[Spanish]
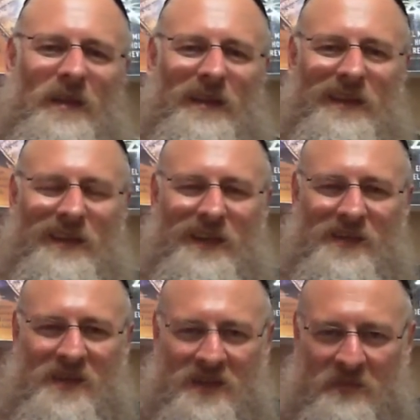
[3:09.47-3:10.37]
Y
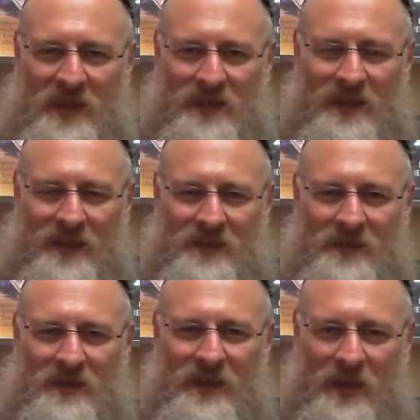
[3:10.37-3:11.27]
esas
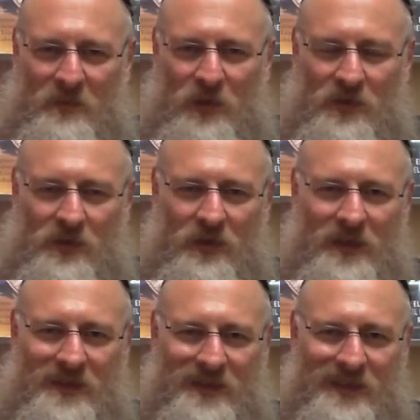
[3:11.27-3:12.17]
semillas, que es la polución,
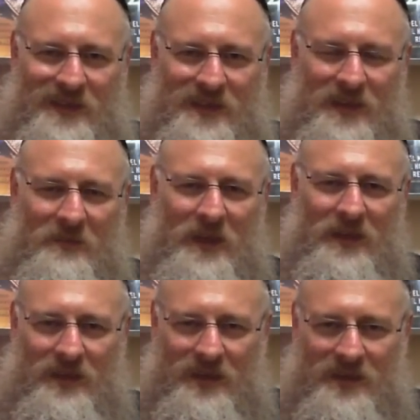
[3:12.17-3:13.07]
es el
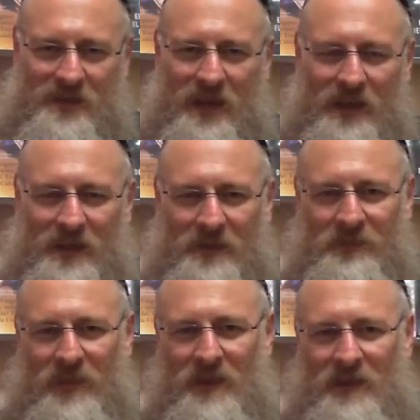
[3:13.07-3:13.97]
semen que sale.
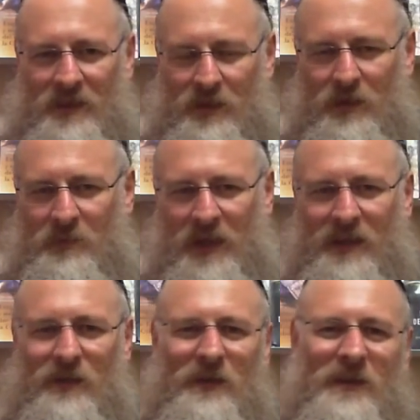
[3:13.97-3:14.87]
Dios, ¿para
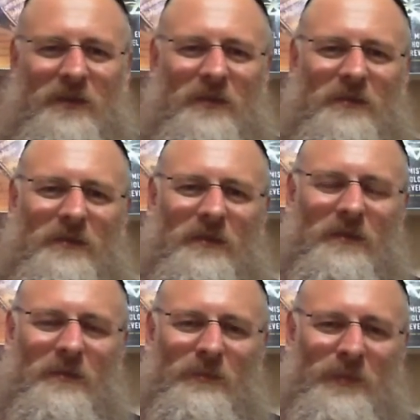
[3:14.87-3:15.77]
qué lo creó?
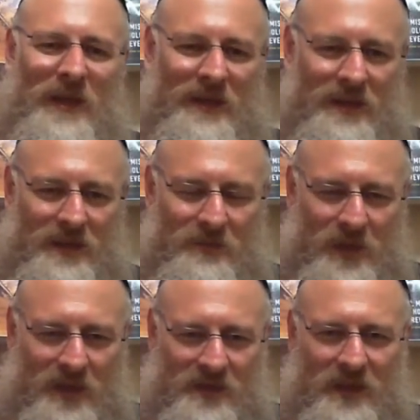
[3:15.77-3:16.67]
Para, que,
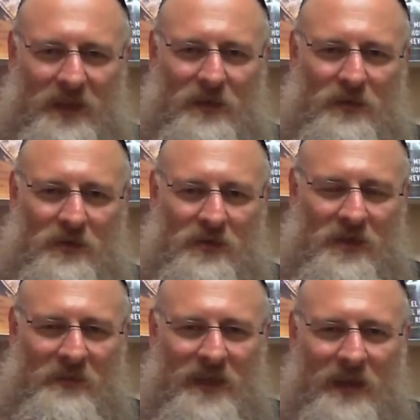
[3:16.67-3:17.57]
para ser hijos, son
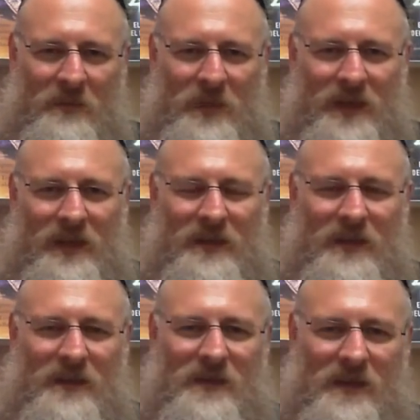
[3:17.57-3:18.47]
semillas
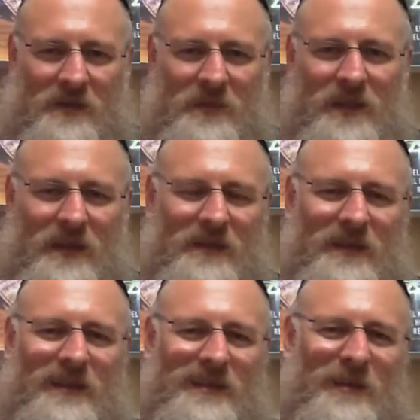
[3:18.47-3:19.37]
pequeñas. Las semillas
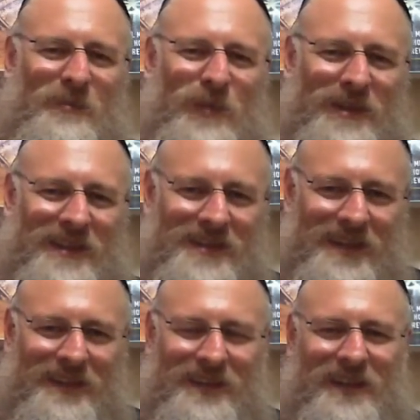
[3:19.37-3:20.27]
tienen que estar puestas en
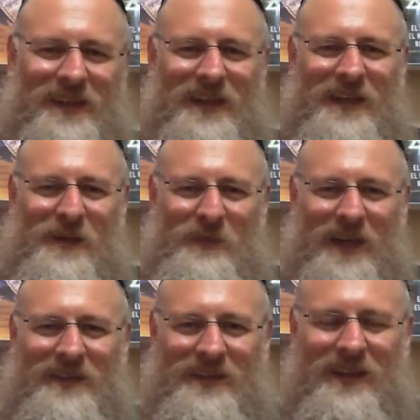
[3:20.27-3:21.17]
la tierra, en el
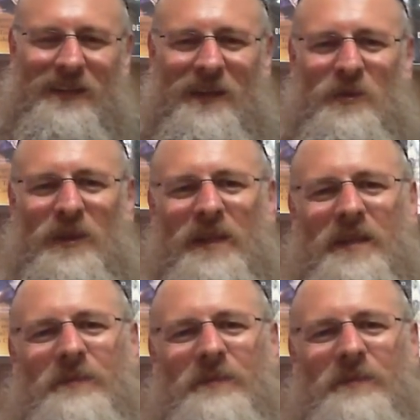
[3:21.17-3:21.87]
manantial de la mujer